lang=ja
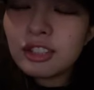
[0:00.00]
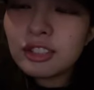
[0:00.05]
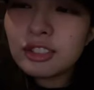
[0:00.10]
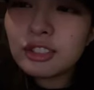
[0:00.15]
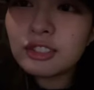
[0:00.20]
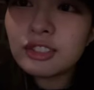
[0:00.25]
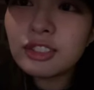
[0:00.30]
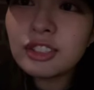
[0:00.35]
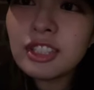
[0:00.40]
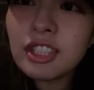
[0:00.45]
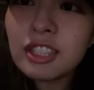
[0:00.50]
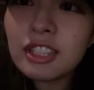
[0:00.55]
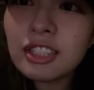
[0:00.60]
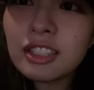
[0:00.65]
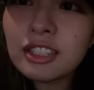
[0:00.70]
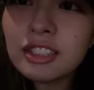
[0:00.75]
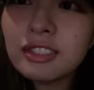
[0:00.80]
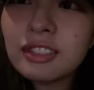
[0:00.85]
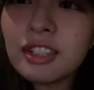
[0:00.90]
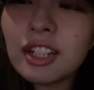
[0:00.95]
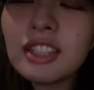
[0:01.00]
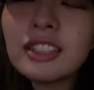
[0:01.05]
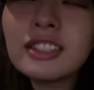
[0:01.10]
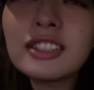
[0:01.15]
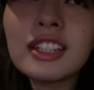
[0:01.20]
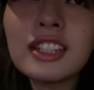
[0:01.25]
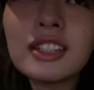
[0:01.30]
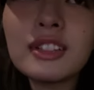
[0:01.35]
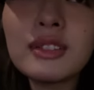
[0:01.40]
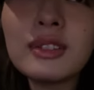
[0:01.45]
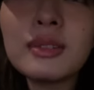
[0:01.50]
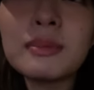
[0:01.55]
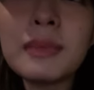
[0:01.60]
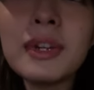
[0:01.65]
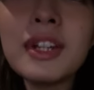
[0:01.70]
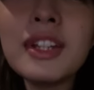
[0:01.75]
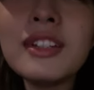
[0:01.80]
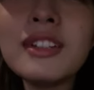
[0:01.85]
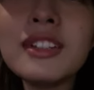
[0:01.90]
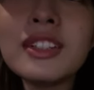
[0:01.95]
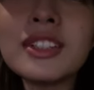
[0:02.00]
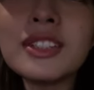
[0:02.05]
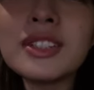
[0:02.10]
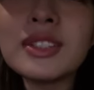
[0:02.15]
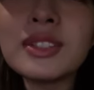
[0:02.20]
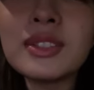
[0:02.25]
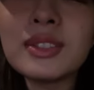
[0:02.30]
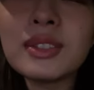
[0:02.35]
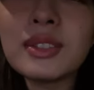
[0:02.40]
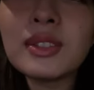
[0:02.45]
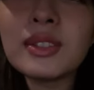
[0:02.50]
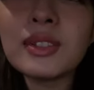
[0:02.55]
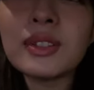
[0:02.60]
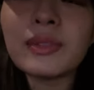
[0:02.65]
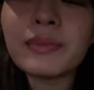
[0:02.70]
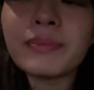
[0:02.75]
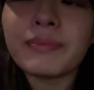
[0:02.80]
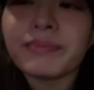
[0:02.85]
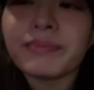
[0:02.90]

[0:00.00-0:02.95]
浮いた感じはあるけど前よりちょっと